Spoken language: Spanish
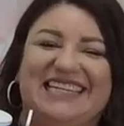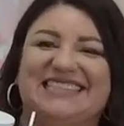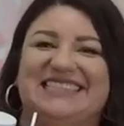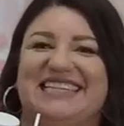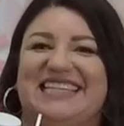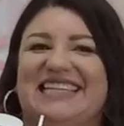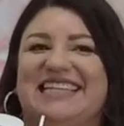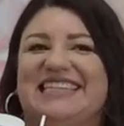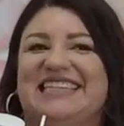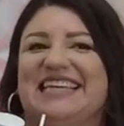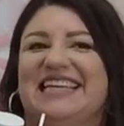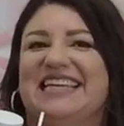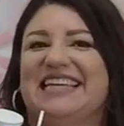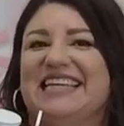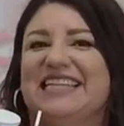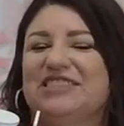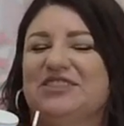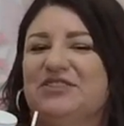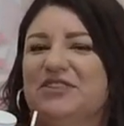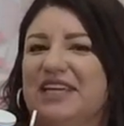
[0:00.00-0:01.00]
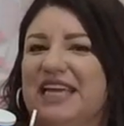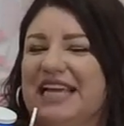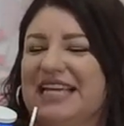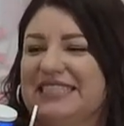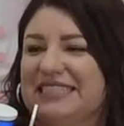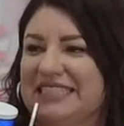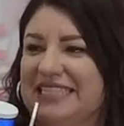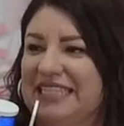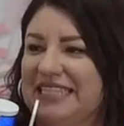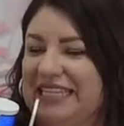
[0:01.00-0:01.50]
Excelente. ¿Y qué es lo que
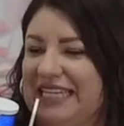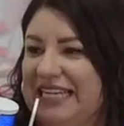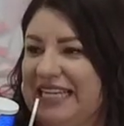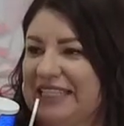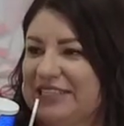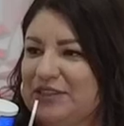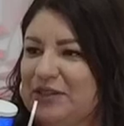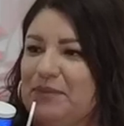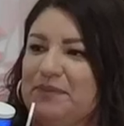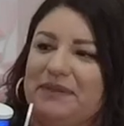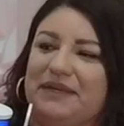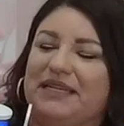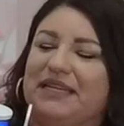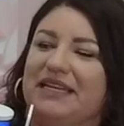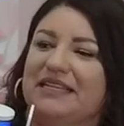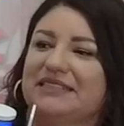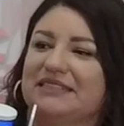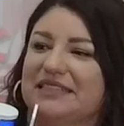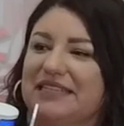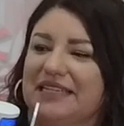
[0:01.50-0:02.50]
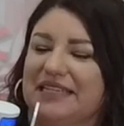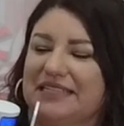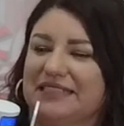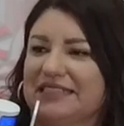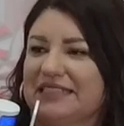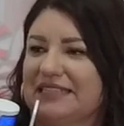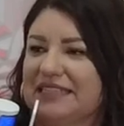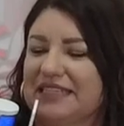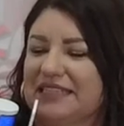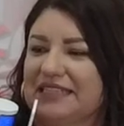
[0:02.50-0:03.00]
hacen en las compañías? ¿De qué
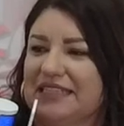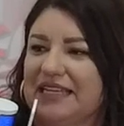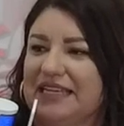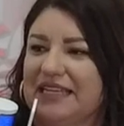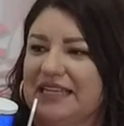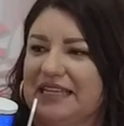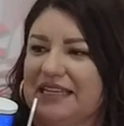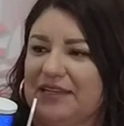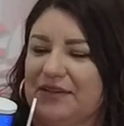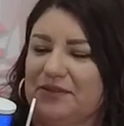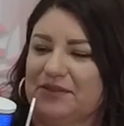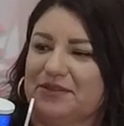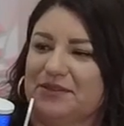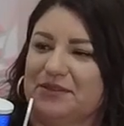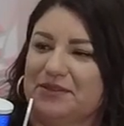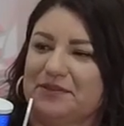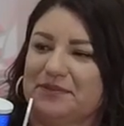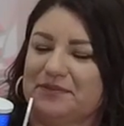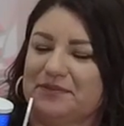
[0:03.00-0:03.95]
se trata el negocio?